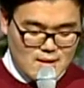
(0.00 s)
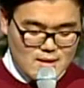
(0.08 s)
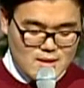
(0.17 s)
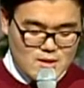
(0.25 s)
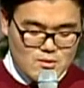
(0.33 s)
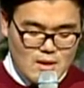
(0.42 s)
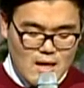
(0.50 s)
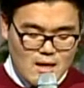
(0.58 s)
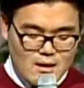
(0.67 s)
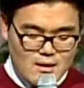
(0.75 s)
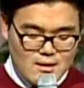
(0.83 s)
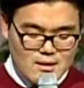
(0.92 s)

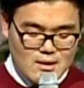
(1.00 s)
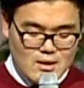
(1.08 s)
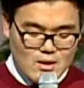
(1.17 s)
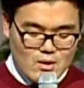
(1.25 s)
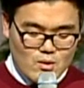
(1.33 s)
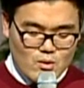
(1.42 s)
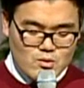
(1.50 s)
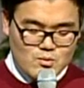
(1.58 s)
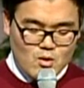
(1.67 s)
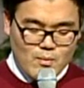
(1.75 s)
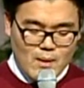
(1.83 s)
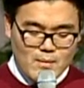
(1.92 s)
지윤아,
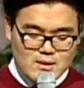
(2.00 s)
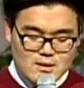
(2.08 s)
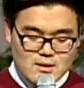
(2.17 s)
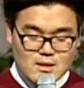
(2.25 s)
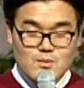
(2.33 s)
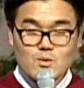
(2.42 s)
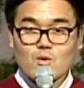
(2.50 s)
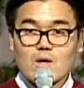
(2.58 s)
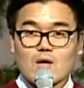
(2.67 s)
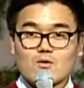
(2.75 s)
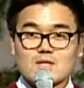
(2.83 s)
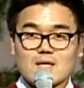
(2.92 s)
요즘도 밤에 선생님
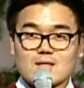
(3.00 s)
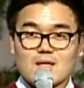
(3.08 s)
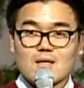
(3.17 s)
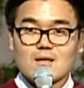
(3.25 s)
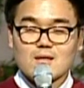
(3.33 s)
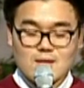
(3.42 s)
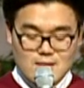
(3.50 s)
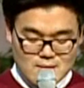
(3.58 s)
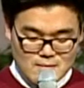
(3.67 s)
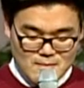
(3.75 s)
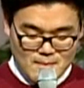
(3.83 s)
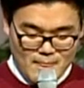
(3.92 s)
욕하고 자니?
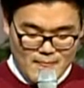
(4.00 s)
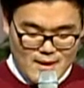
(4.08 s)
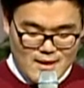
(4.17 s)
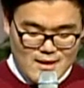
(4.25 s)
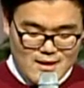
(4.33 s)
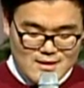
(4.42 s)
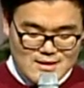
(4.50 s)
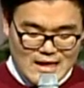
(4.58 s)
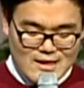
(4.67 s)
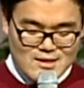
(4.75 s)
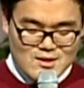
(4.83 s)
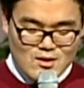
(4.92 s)

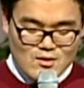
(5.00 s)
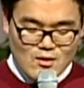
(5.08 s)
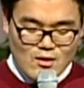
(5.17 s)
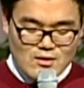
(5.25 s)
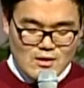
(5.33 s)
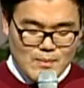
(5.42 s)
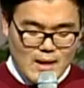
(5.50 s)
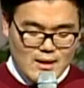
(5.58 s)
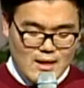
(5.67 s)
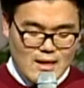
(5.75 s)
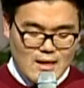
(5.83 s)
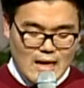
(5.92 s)
자기 전 너희들
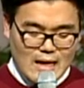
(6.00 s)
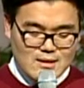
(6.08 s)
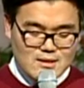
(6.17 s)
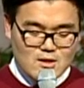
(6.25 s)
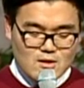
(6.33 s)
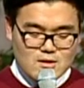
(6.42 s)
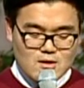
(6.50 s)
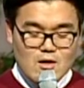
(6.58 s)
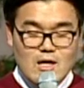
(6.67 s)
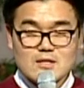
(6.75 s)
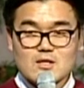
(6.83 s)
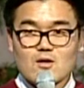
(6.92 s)
방에 아닌 척
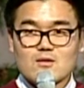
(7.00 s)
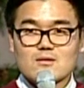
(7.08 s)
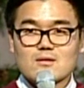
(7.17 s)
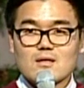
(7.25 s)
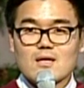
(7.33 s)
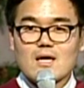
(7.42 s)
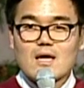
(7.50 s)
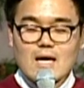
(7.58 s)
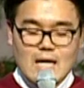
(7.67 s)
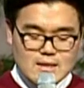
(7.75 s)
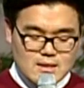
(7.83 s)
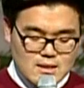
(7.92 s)
들어가선
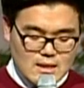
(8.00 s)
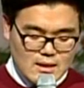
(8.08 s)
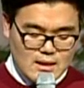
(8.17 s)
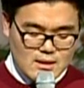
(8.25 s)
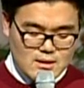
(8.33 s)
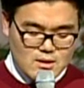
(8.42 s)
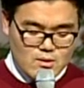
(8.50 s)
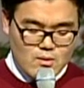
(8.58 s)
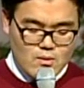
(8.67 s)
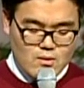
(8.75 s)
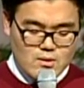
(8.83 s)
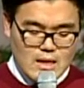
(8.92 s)
같이
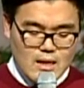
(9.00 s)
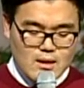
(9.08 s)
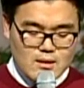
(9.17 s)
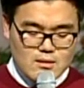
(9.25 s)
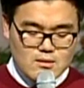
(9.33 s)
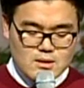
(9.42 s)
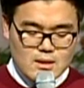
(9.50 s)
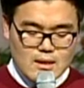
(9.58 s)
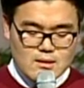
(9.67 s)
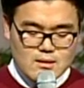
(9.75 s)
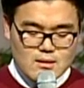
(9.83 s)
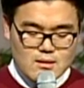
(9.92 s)
장난치고 이야기했던
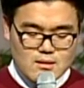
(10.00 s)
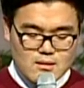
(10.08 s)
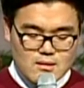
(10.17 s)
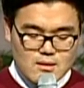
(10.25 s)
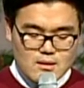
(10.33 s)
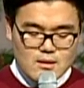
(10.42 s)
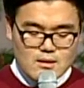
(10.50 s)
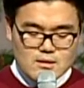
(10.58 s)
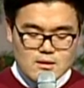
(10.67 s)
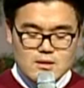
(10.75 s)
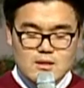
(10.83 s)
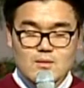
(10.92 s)
시간들
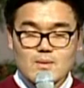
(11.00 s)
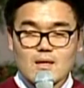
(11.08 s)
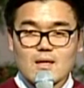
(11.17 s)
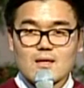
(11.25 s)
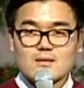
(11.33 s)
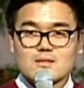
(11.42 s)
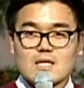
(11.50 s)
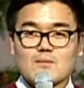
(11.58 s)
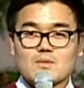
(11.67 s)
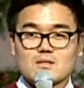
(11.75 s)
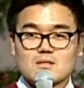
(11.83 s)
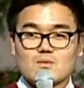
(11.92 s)
선생님에겐
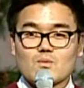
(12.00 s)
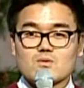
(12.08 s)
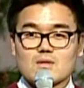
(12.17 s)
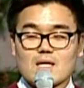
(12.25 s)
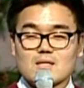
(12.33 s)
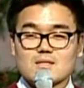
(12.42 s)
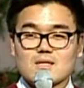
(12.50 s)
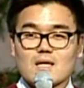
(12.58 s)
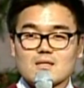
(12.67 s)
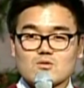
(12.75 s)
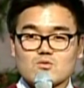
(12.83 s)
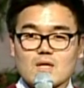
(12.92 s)
참 잊지 못할
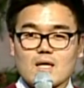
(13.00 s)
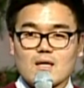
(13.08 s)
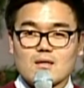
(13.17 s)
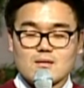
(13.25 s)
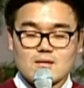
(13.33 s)
시간이구나.